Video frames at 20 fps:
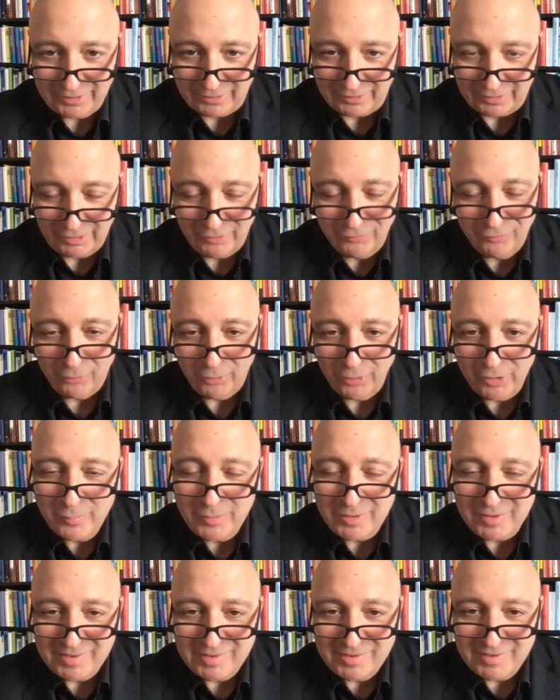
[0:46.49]
Ich freue
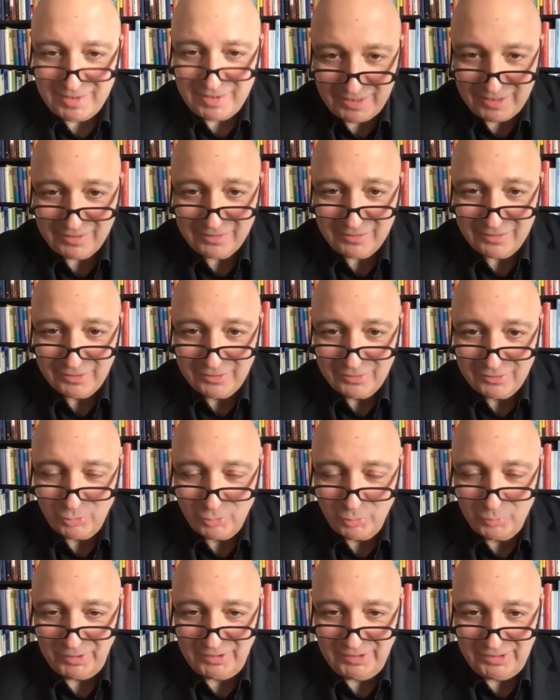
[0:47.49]
mich sehr
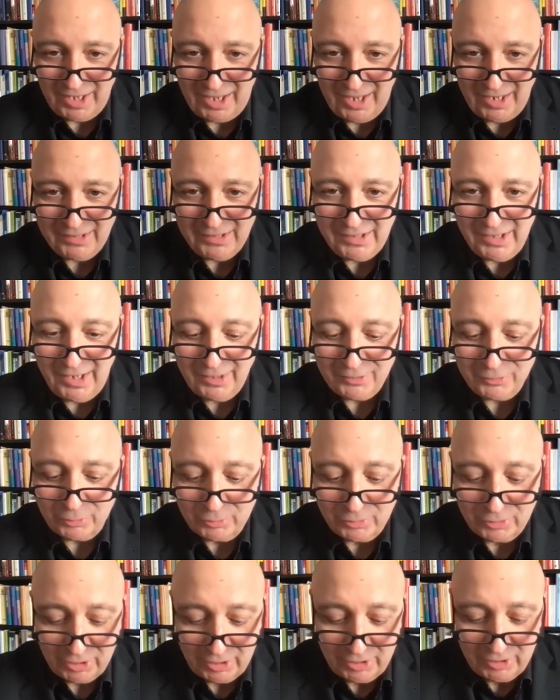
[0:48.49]
über die
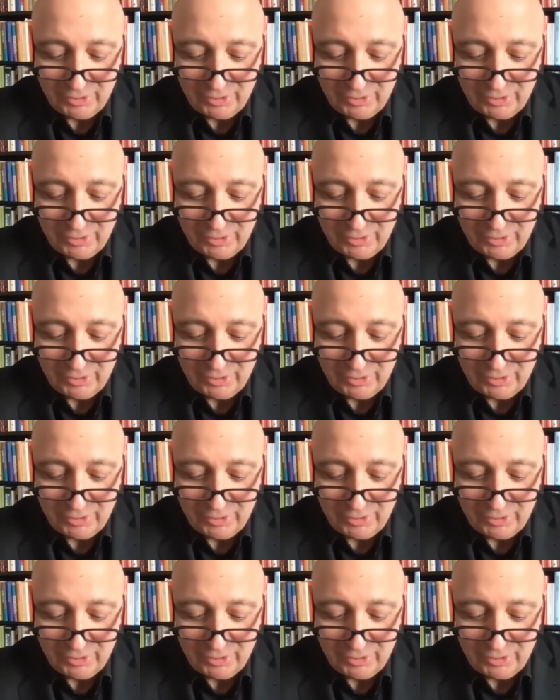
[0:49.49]
Einladung